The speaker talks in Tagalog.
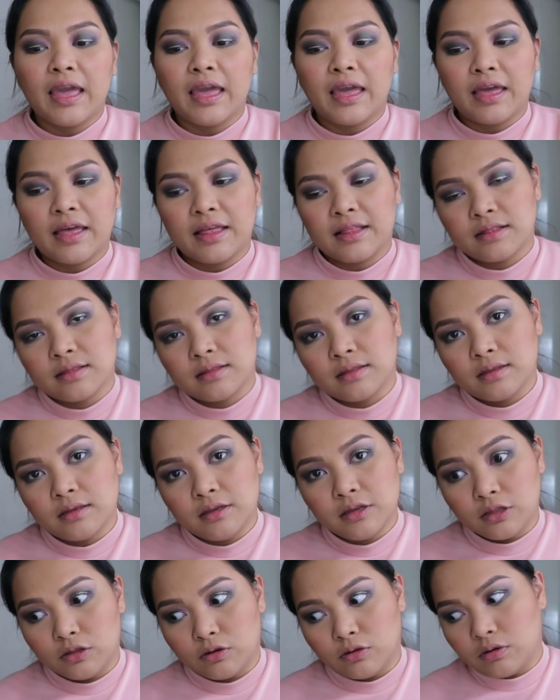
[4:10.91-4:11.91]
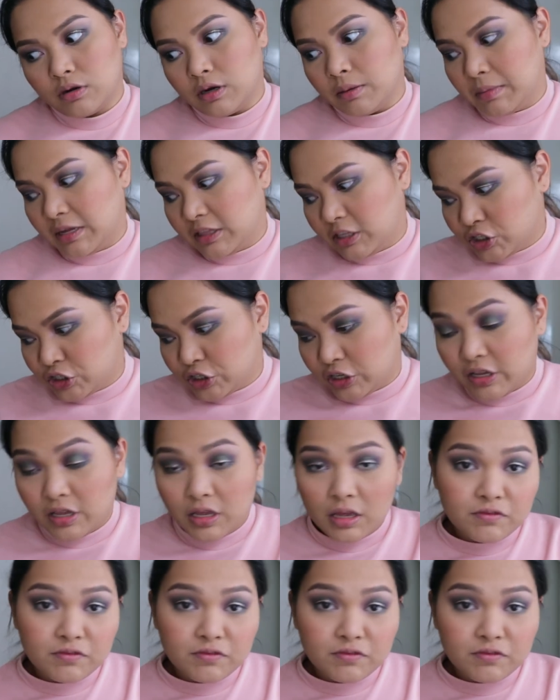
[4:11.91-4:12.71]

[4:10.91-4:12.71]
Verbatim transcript: and, you know, um, additional